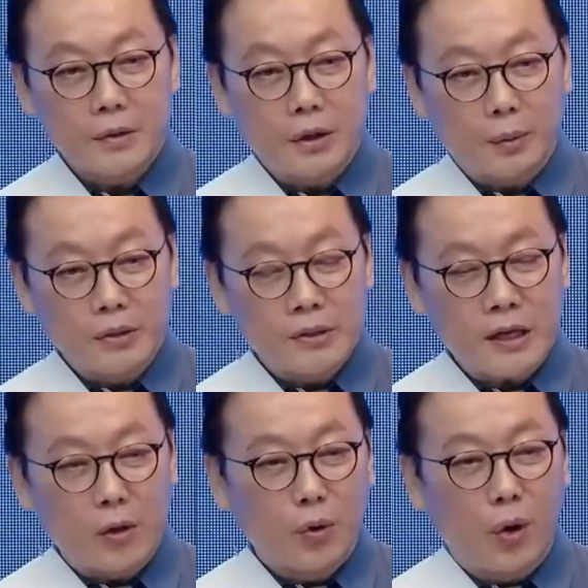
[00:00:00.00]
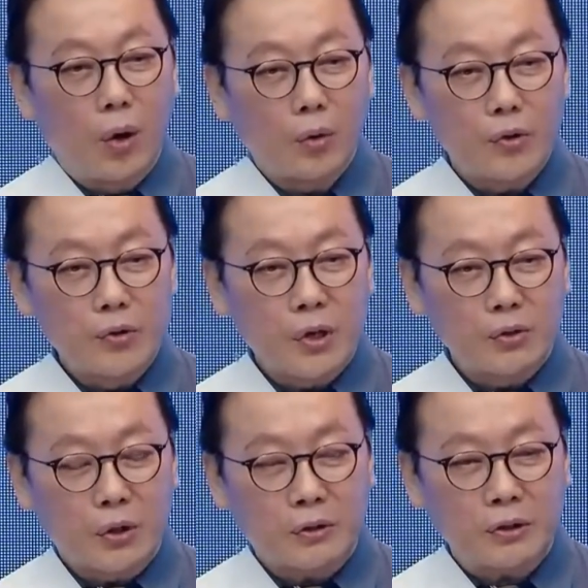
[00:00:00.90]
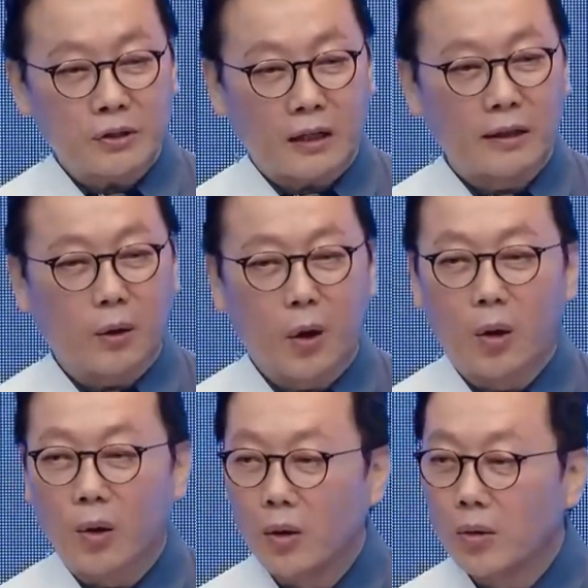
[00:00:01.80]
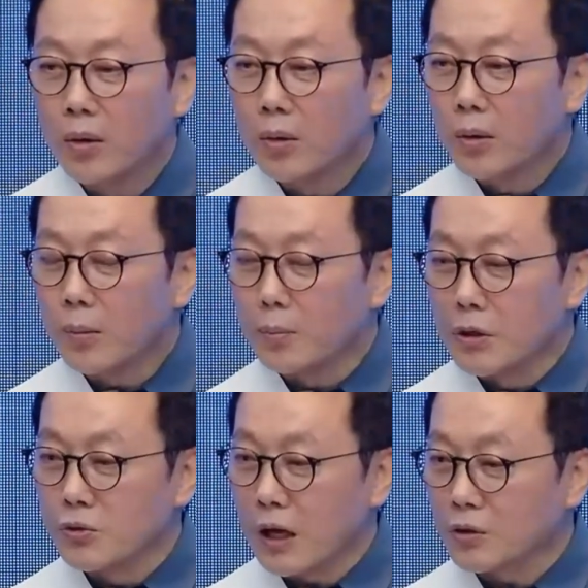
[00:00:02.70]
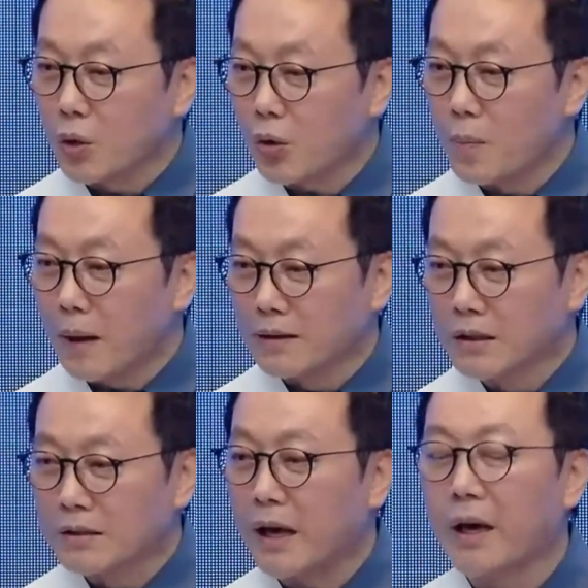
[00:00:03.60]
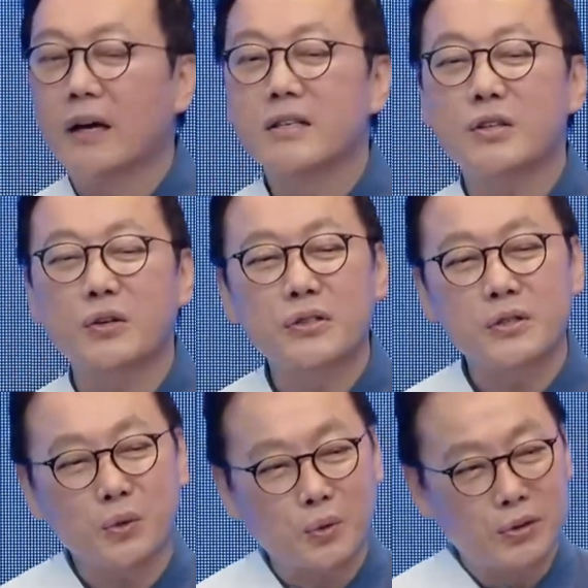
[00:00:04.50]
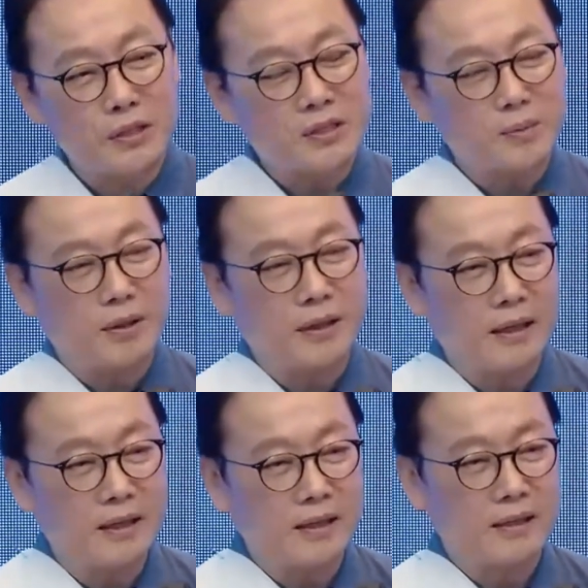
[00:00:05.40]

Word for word: 여러분 싸우고 윤석열을 끝장내고 민주당 정권 만드는데 전제 조건이 있습니다.